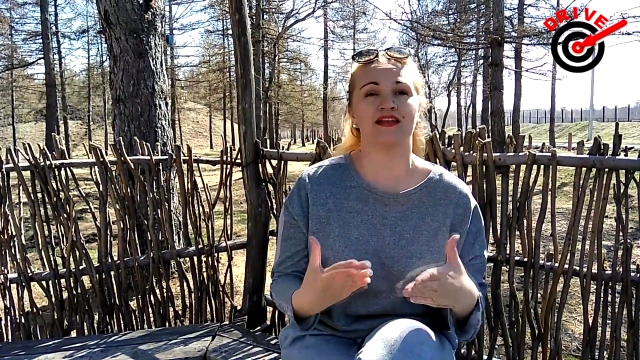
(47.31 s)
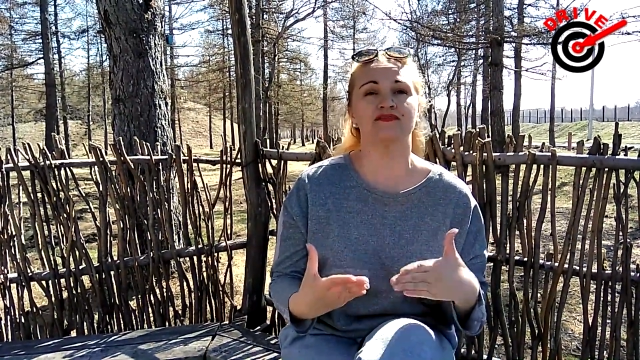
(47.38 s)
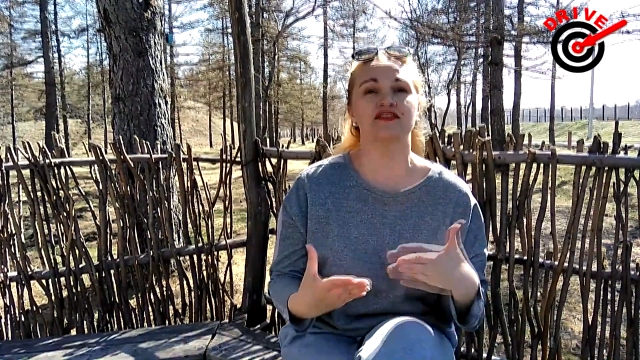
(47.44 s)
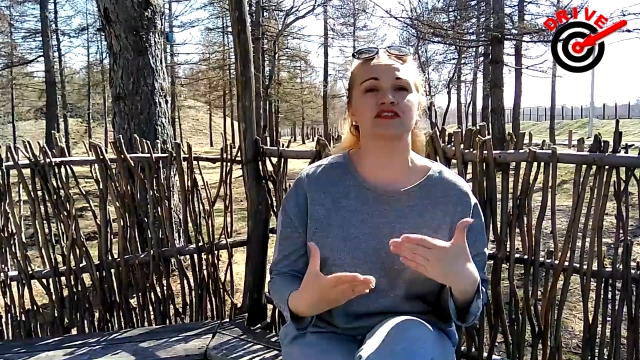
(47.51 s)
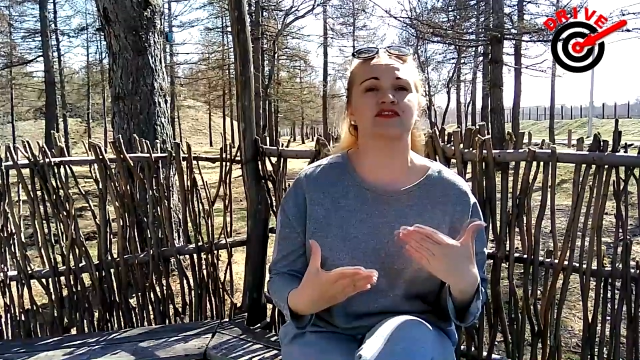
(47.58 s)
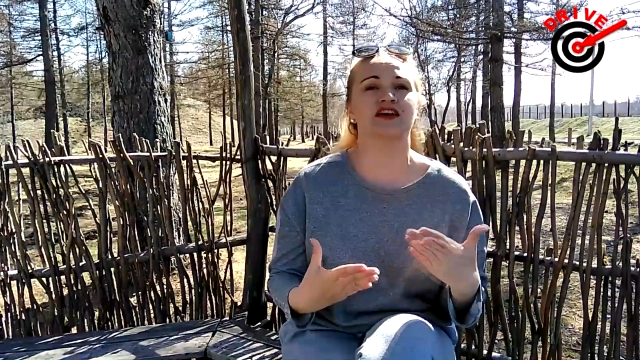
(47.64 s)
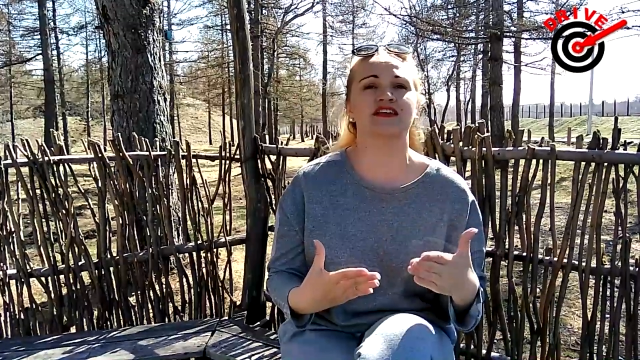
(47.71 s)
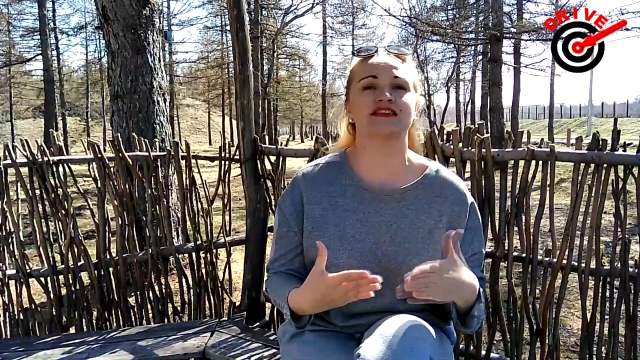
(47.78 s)
она
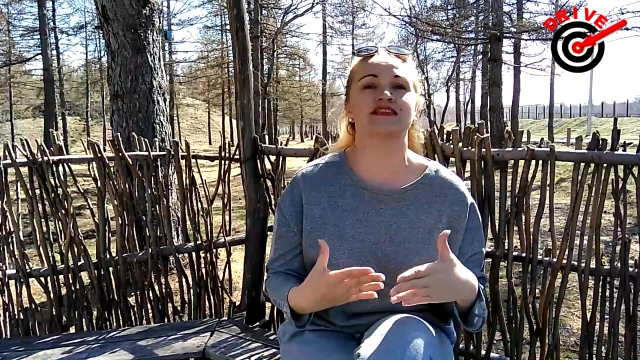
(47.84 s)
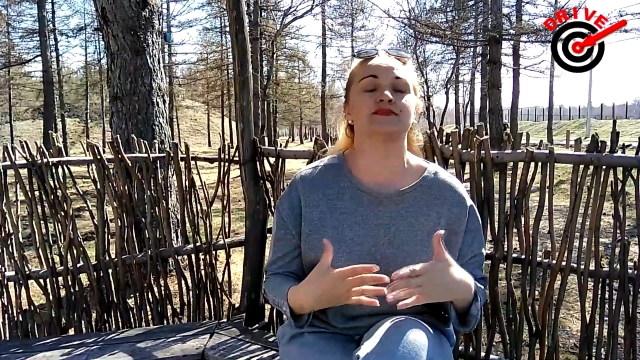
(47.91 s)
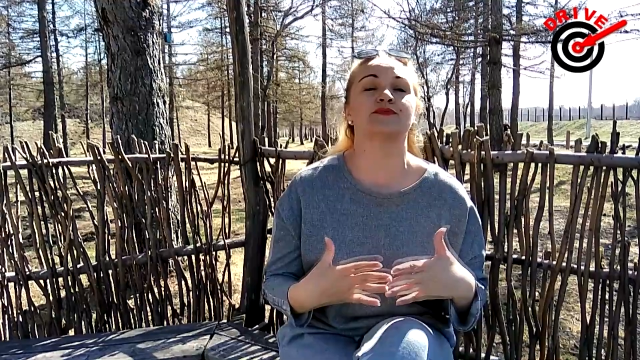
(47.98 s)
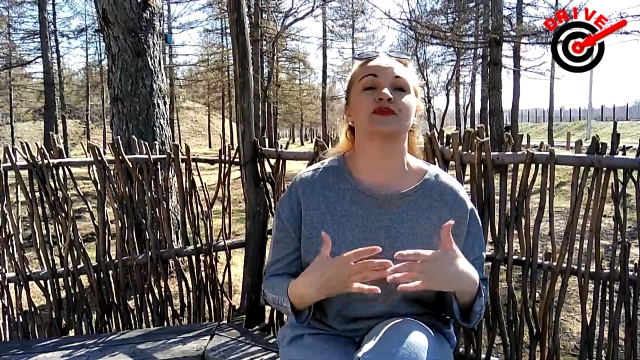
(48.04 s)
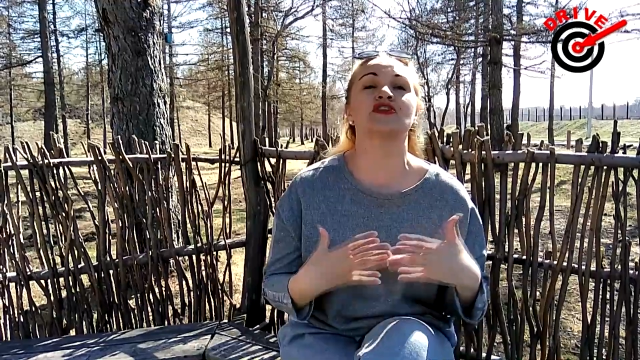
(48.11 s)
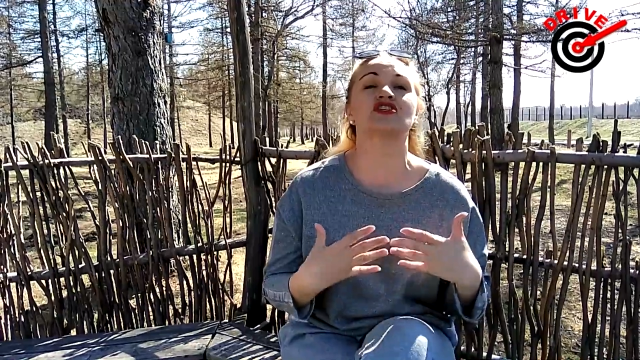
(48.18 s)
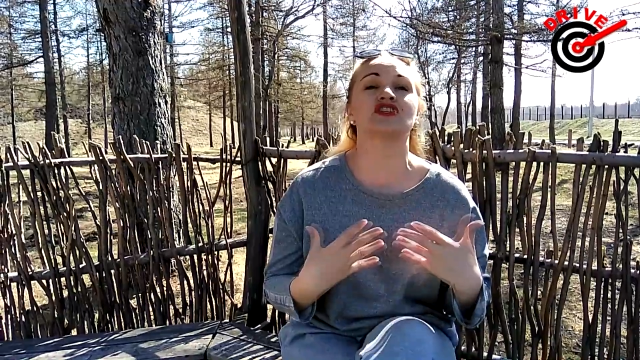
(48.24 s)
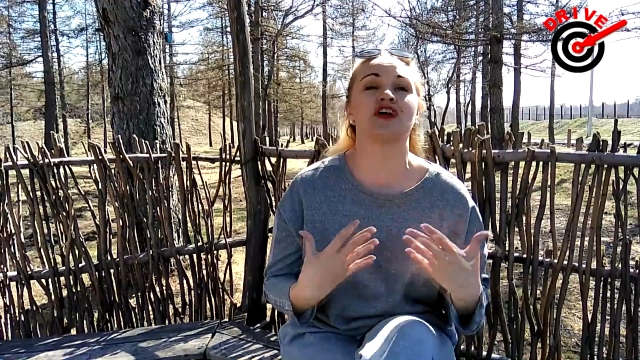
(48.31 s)
вызывает к
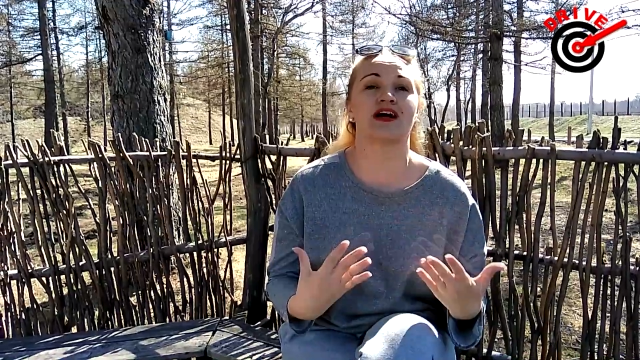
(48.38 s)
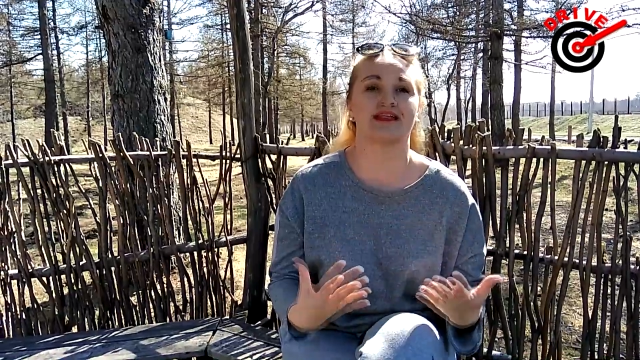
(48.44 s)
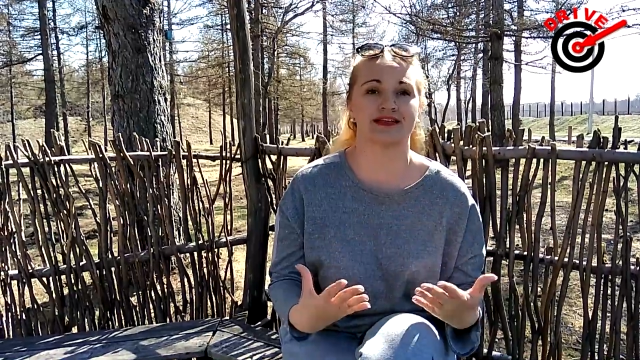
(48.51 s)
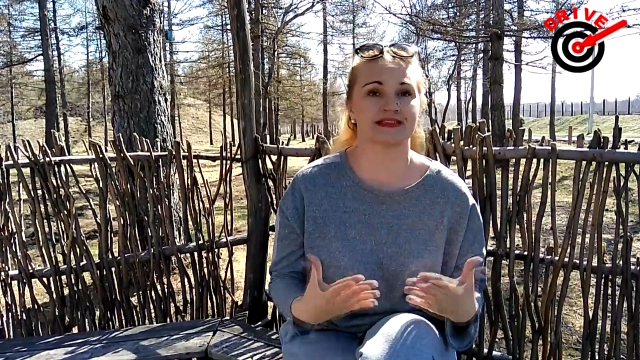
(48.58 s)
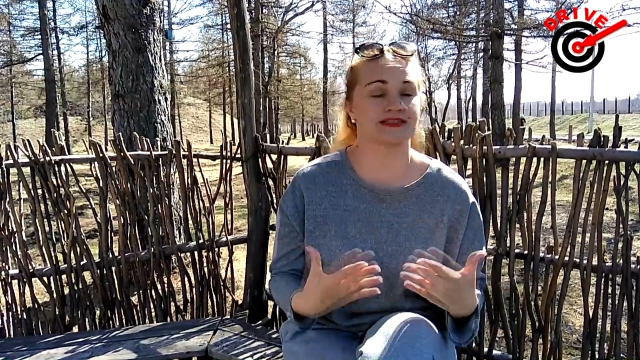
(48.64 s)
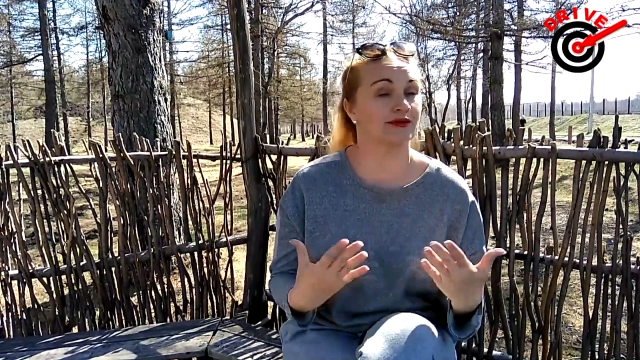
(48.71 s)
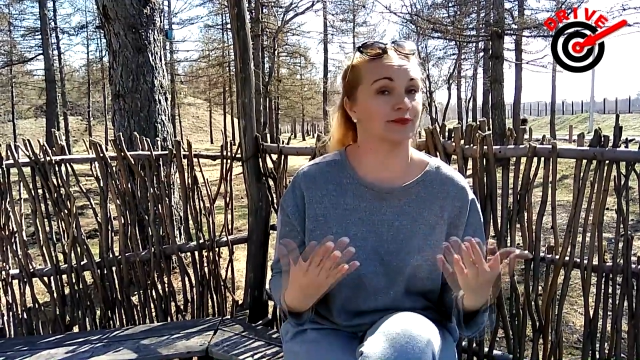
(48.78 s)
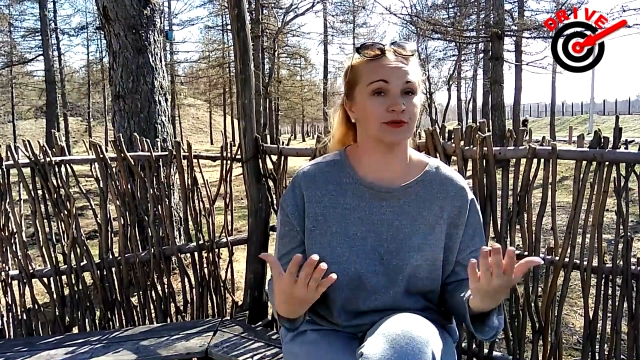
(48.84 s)
себе
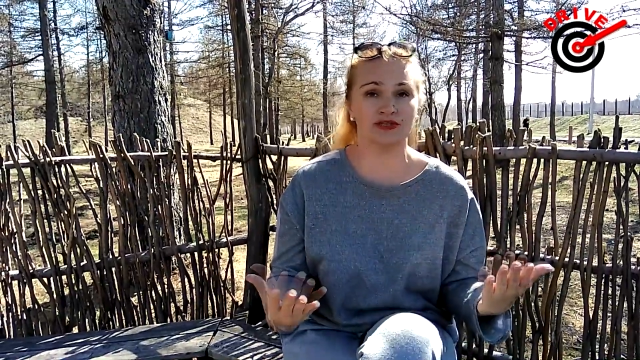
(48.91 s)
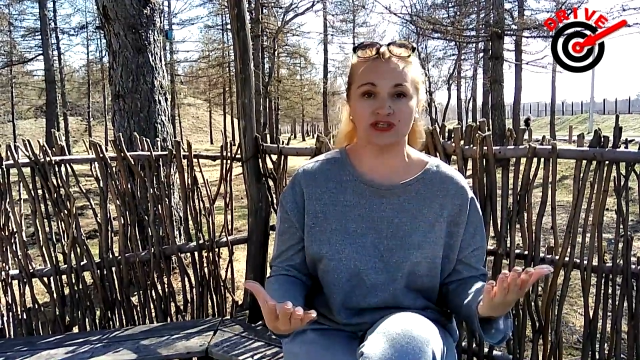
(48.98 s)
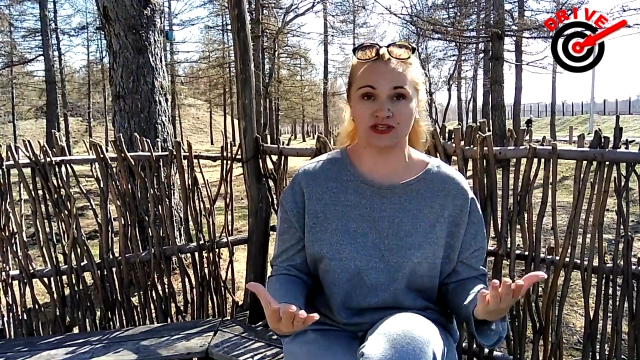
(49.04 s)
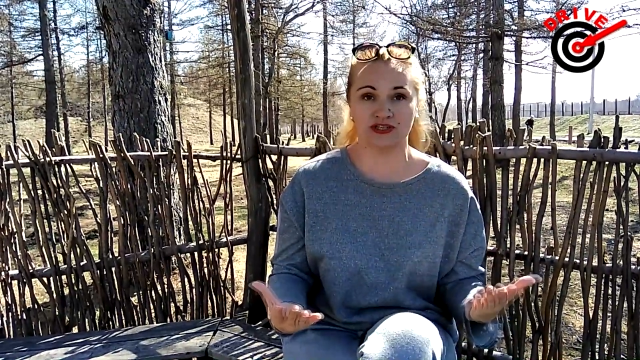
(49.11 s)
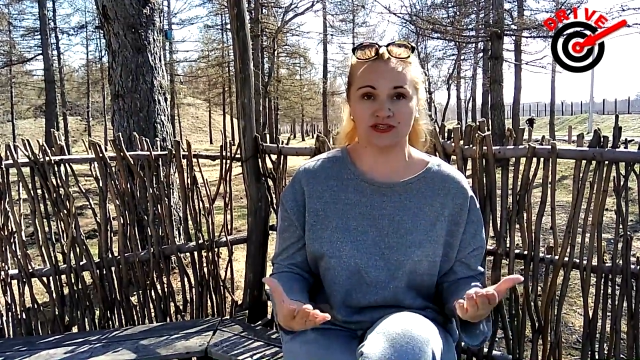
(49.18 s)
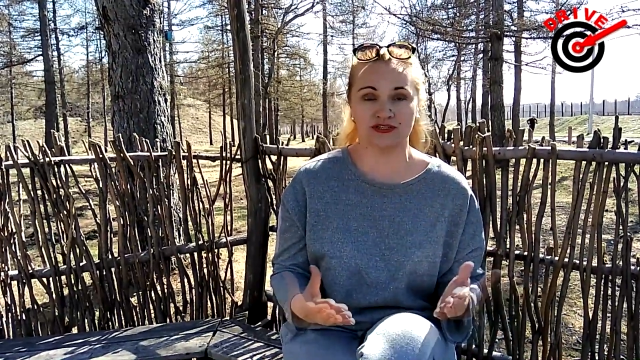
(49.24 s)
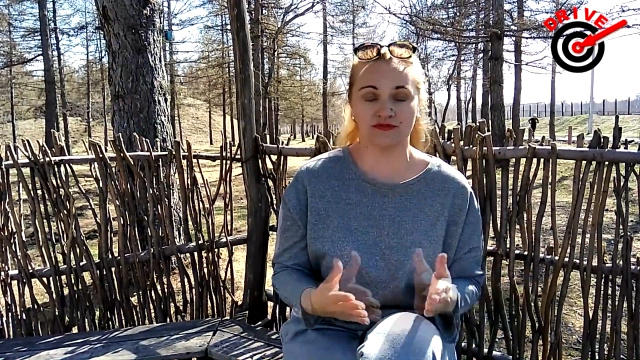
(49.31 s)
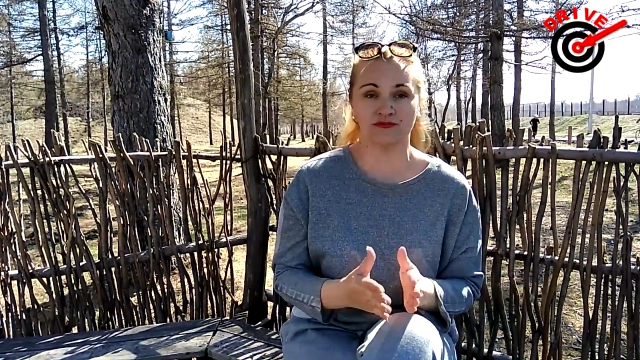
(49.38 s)
жалость и
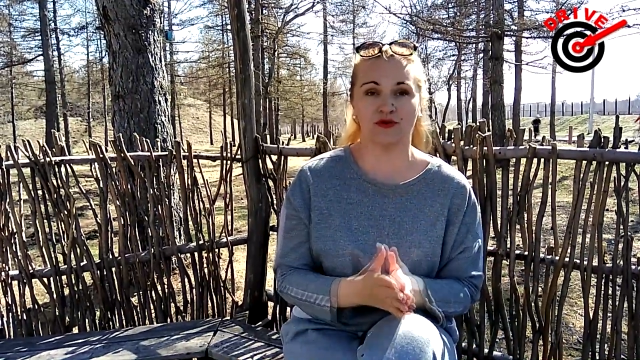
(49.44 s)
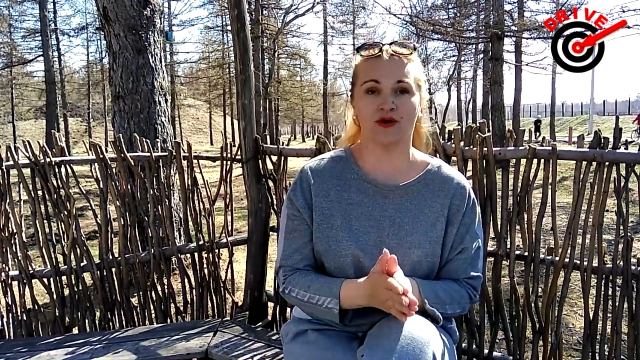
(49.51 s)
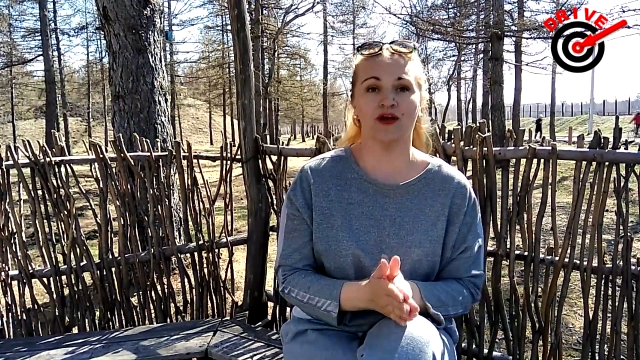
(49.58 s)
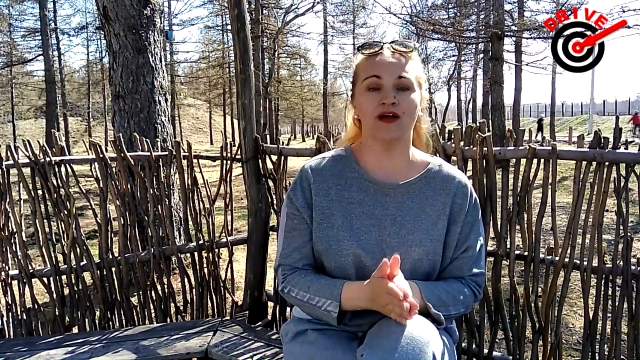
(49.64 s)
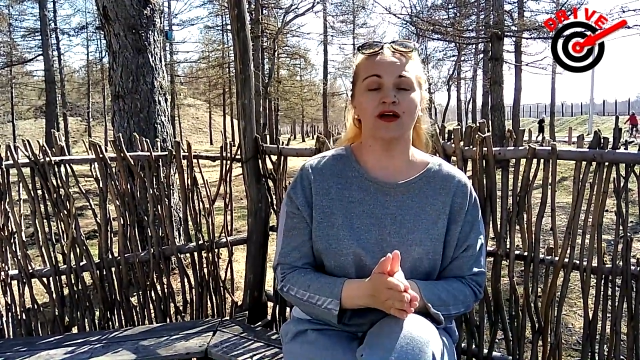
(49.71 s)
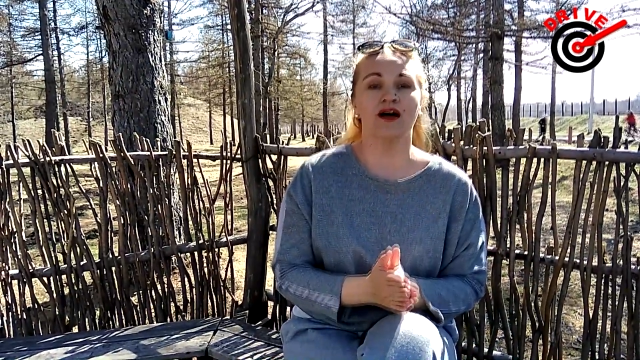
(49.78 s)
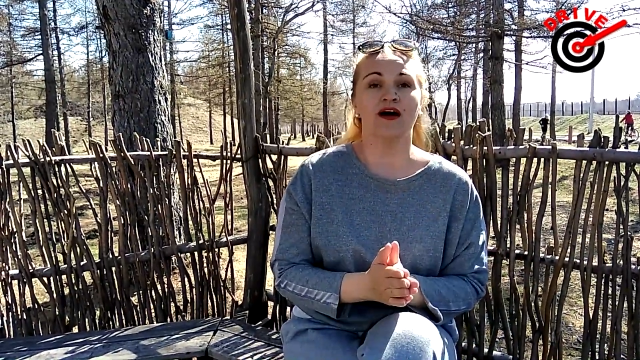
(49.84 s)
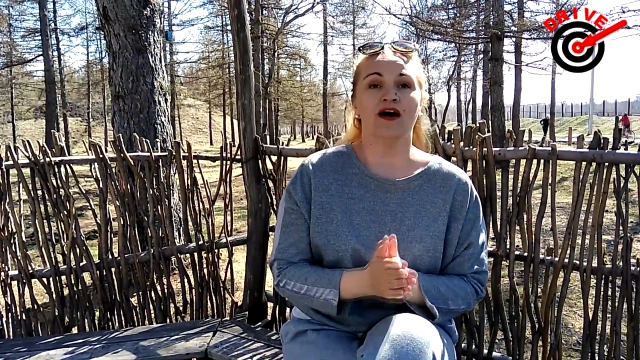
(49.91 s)
больше ничего.